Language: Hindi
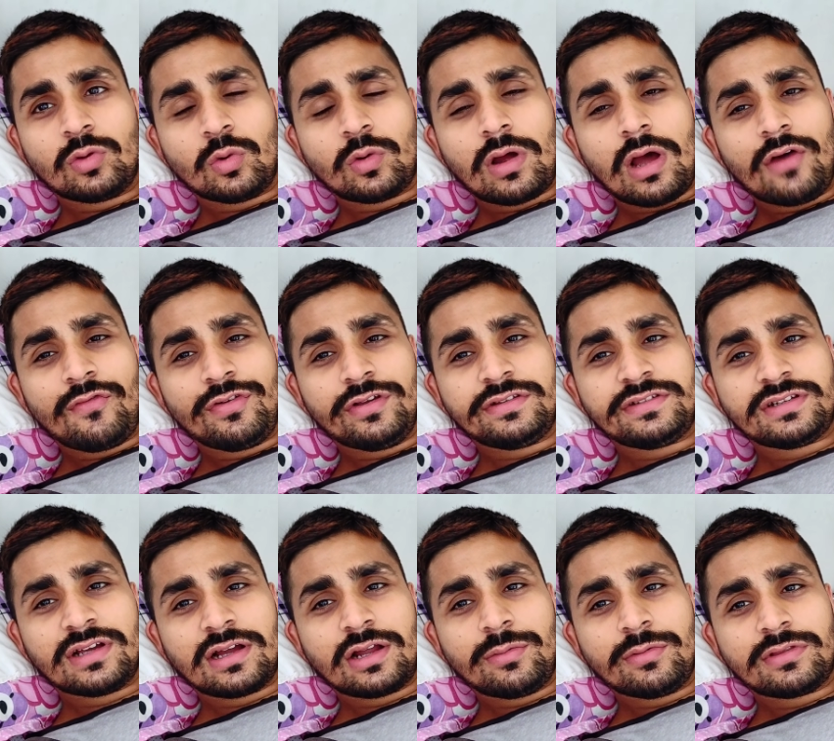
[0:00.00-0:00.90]
तो काफ़ी
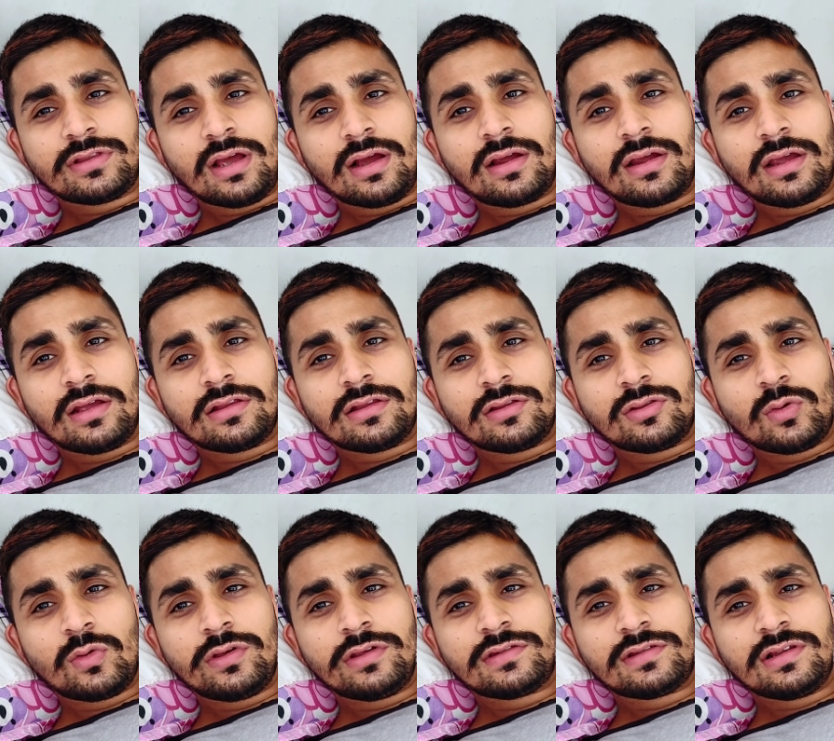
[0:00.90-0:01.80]
चक्कर में थक गए थे
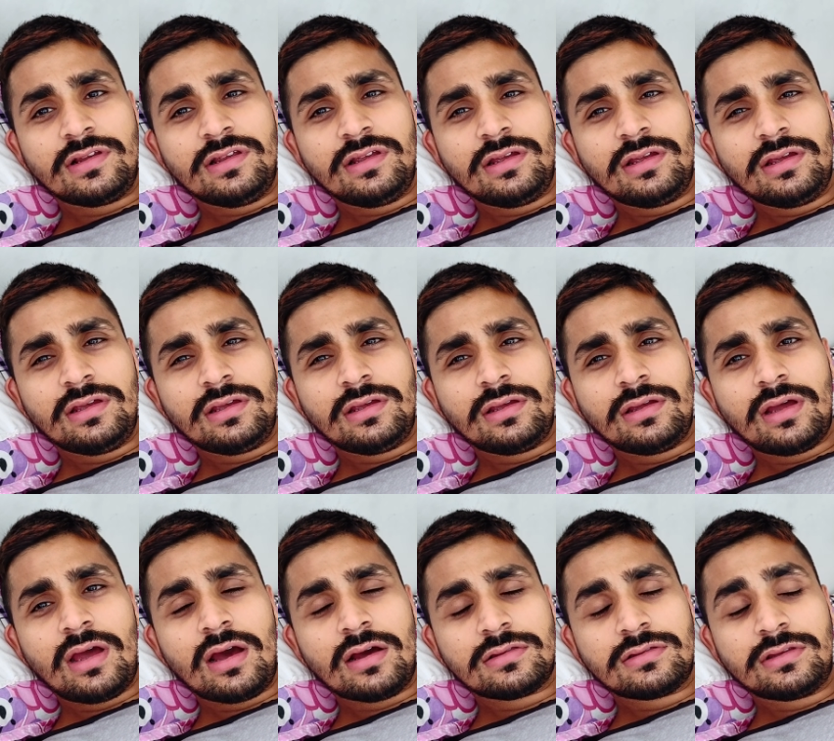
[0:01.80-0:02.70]
तो इसलिए
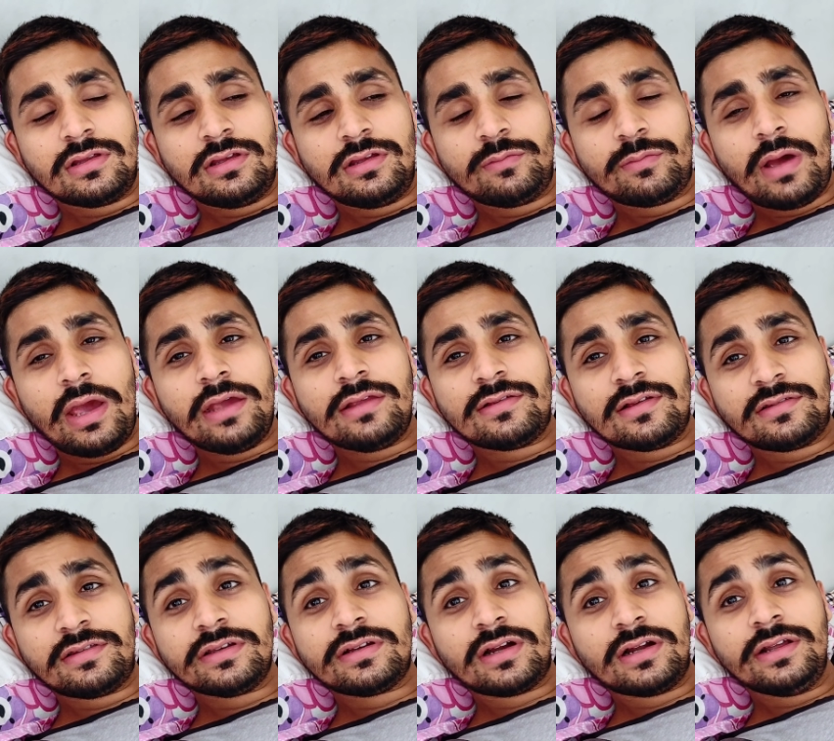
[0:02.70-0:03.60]
आते ही बाइक
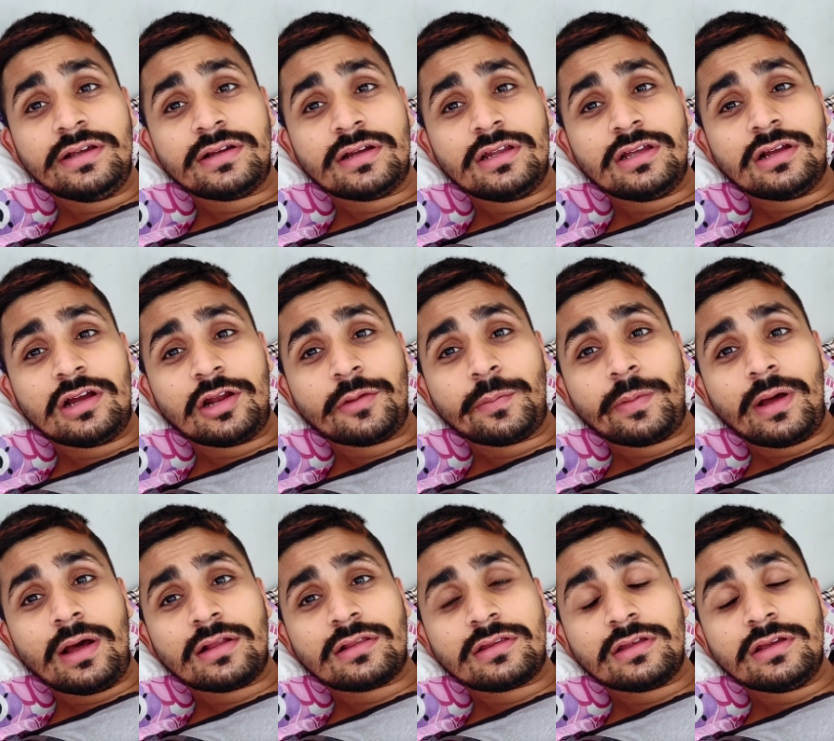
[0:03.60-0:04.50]
जैसे ही खड़ी करी घर
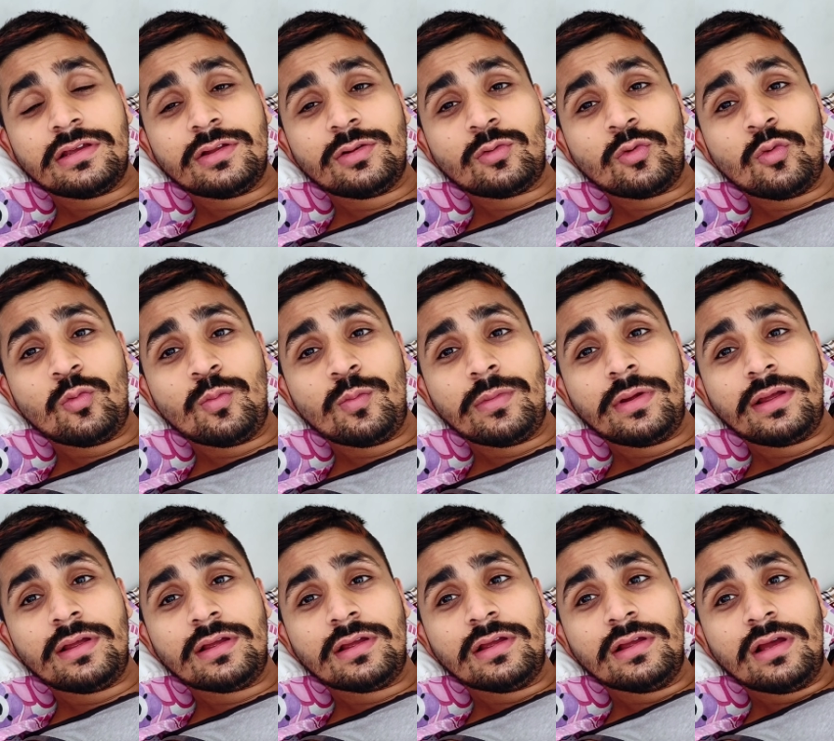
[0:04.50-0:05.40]
पर आते ही रूम
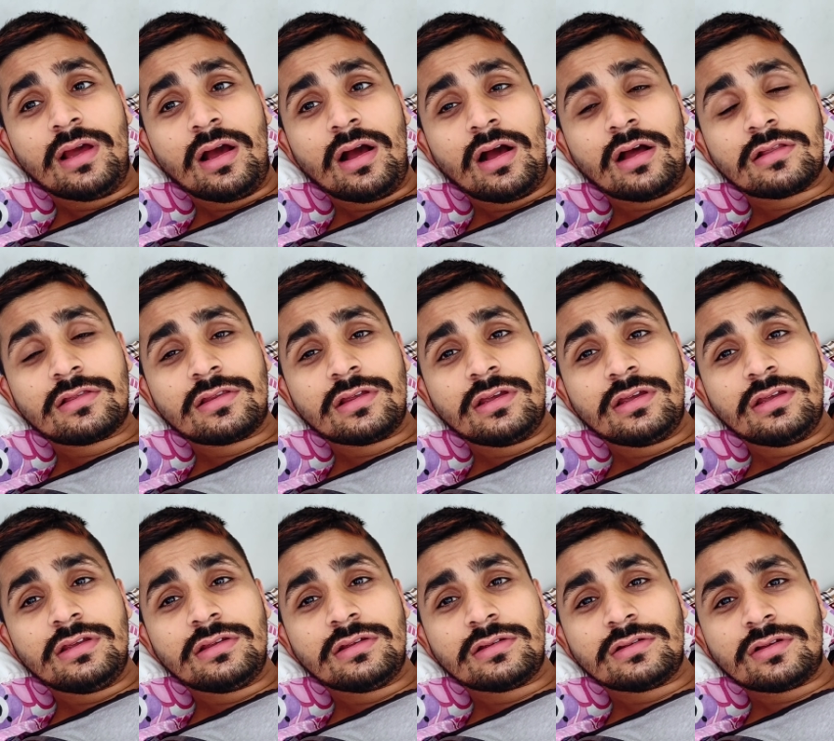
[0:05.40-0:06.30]
में आते
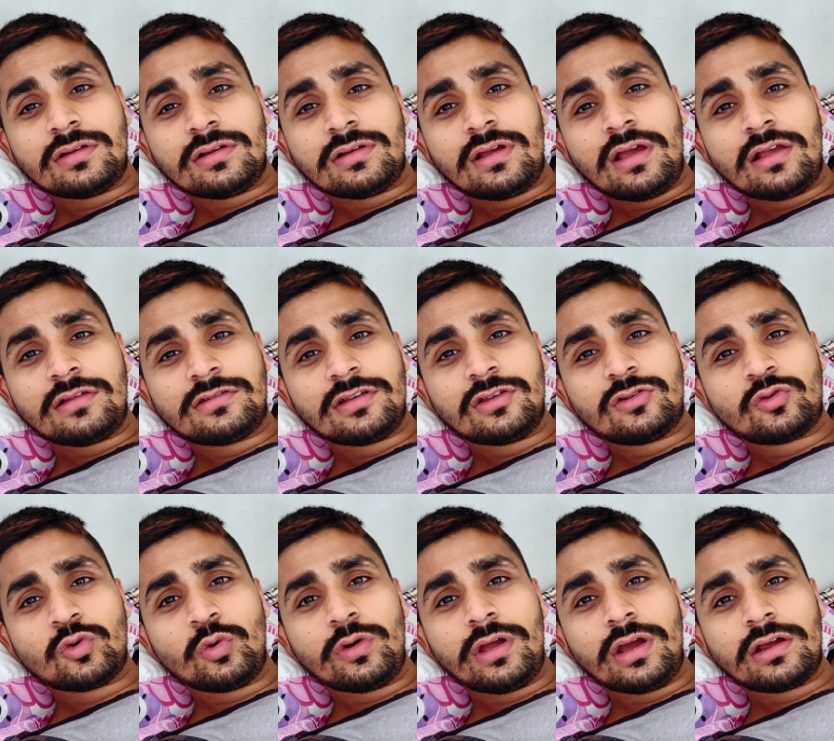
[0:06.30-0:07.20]
ही ऐसा
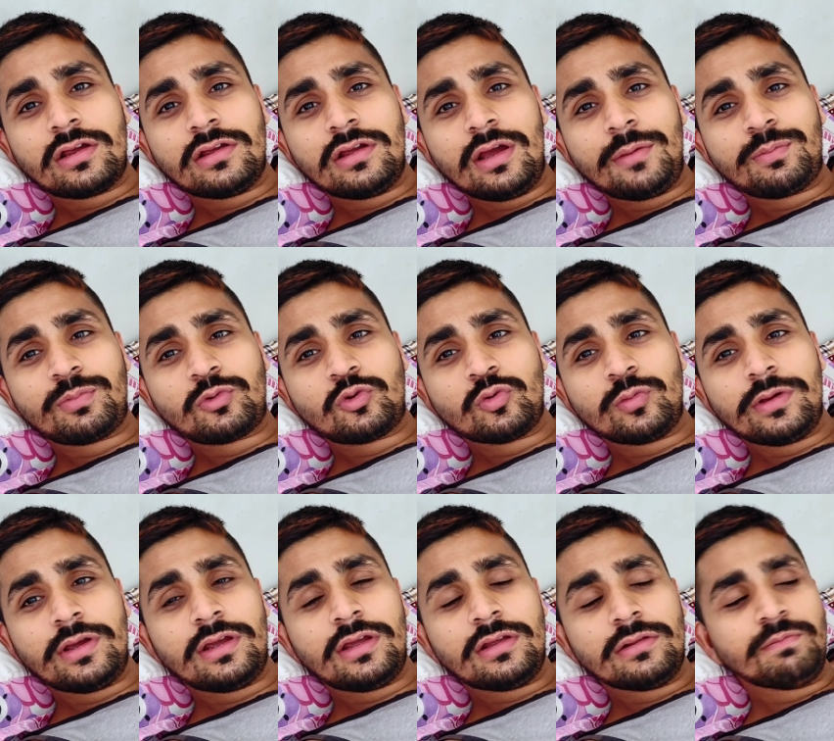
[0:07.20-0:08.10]
सोया कि अब
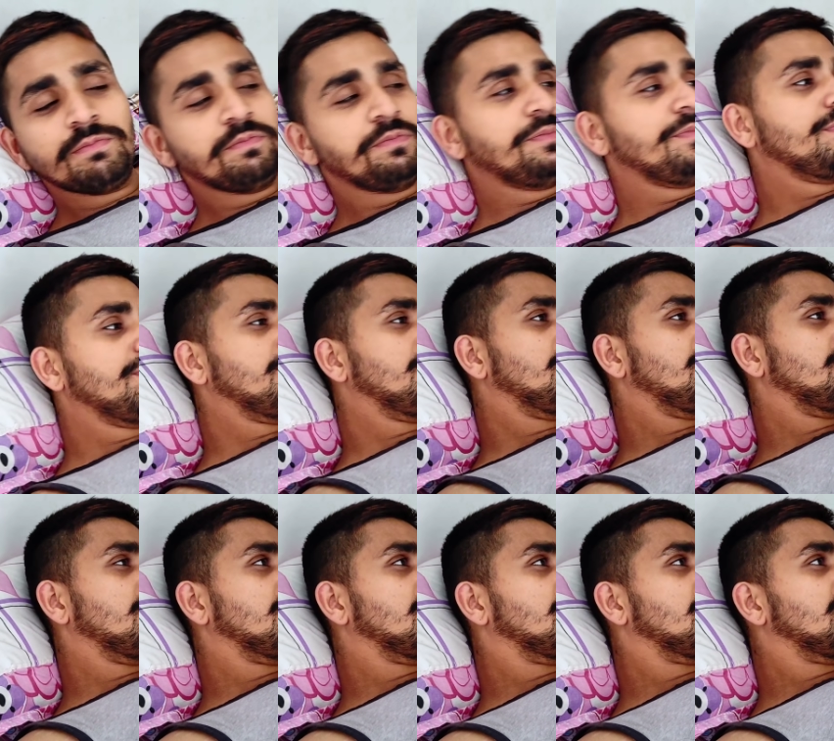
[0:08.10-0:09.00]
सुबह
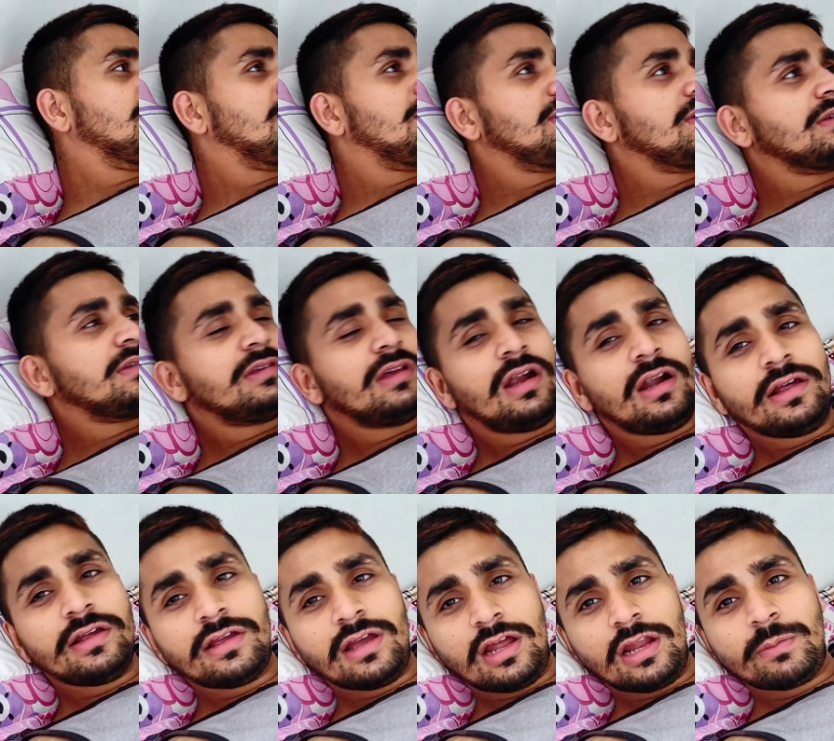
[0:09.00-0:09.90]

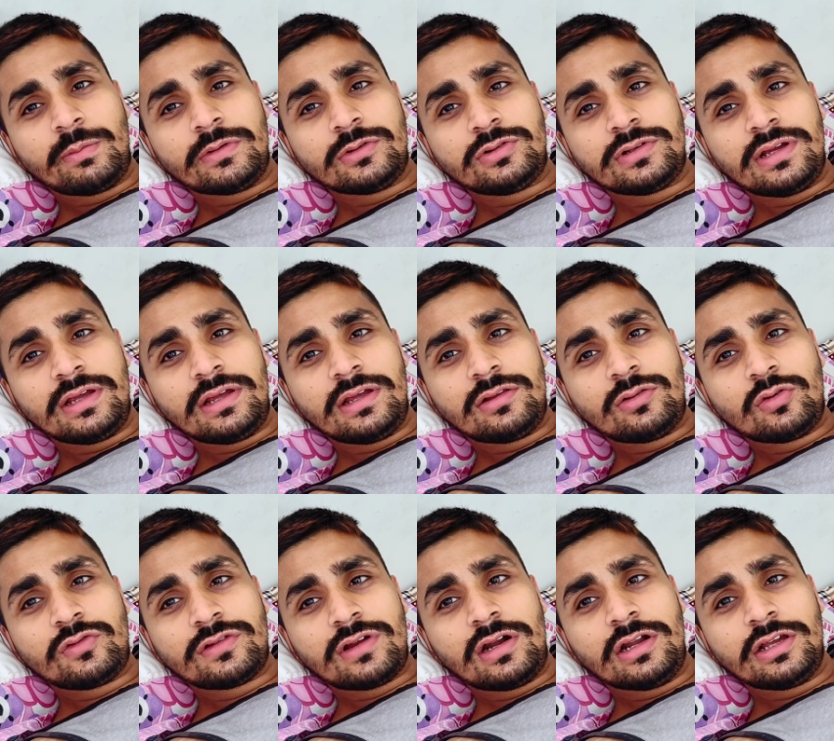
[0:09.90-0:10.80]
साढ़े ग्यारह बज गए हैं
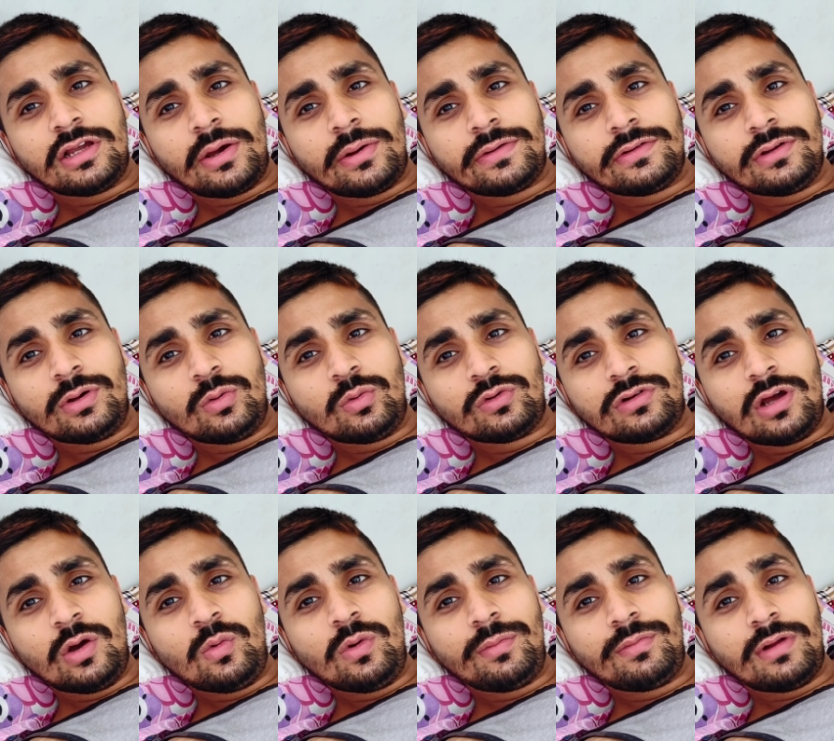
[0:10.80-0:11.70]
तो साढ़े ग्यारह बजे
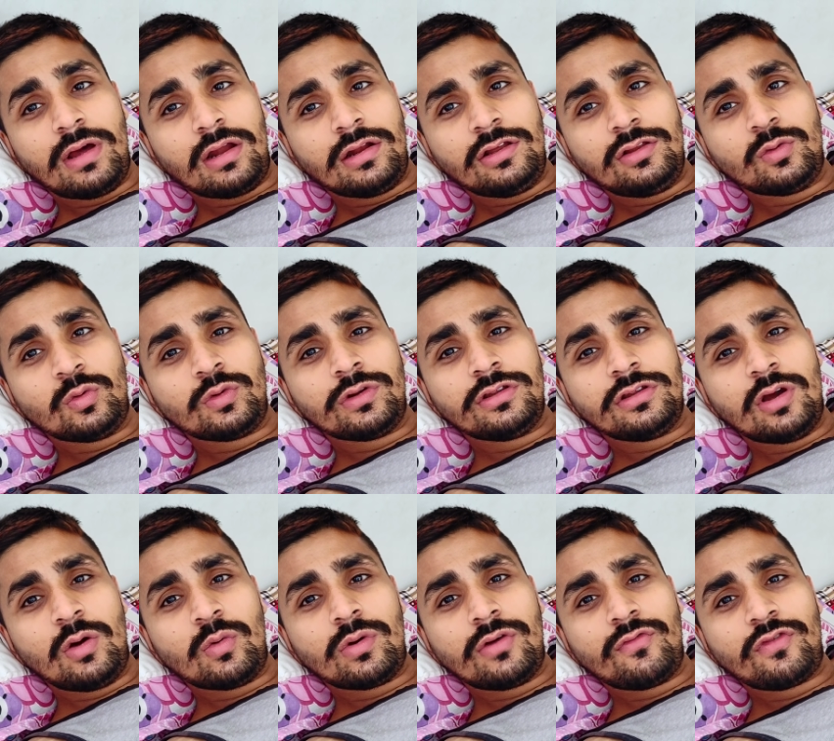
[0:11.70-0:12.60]
उठा हूँ अब नहाने धोने
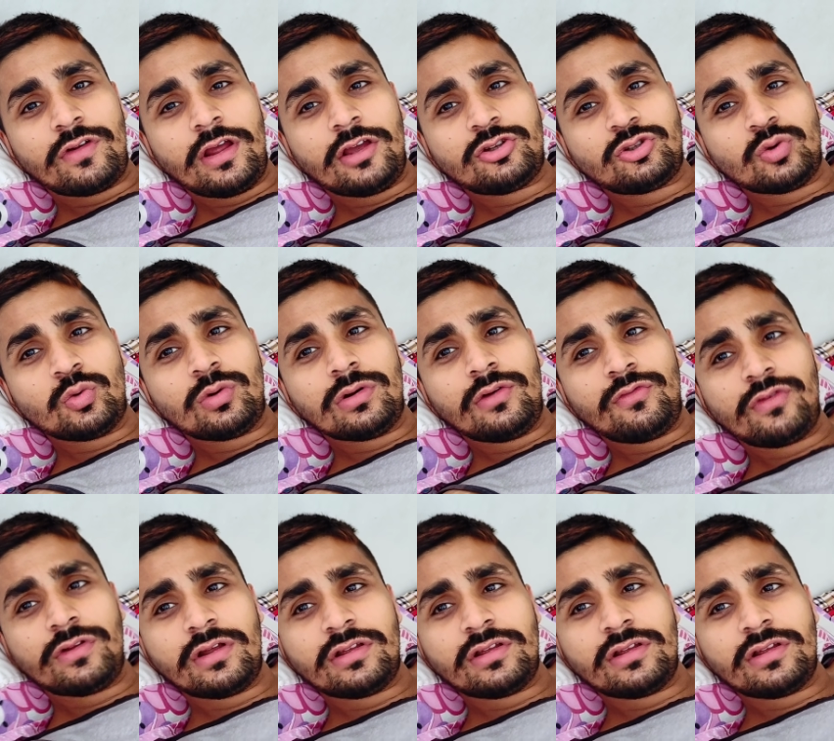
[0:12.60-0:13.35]
जाऊँगा फ्रेश होऊंगा